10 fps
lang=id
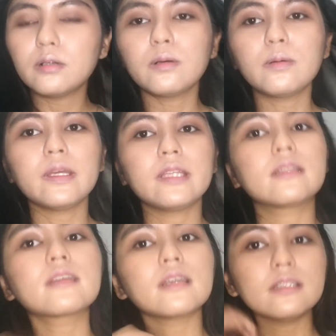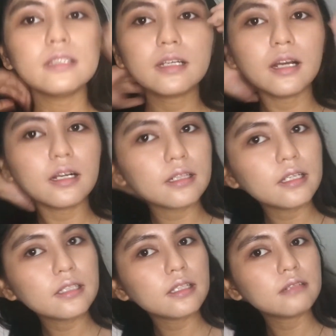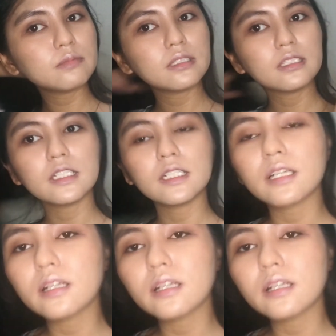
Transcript: wait kayaknya nggak kelihatan benar